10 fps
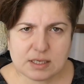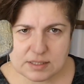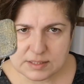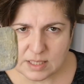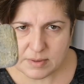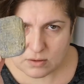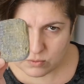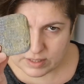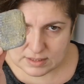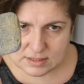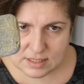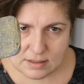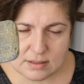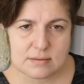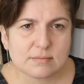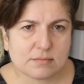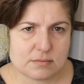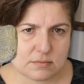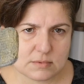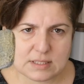Insieme a queste,
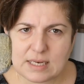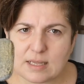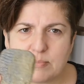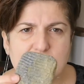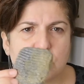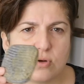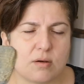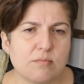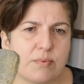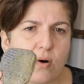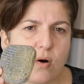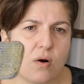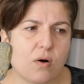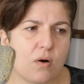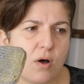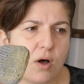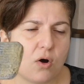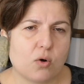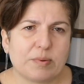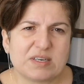nella pentola un po'
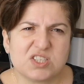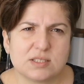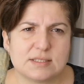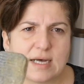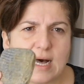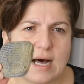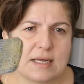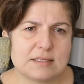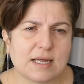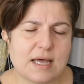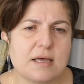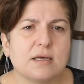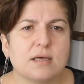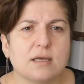opacizzata, eh,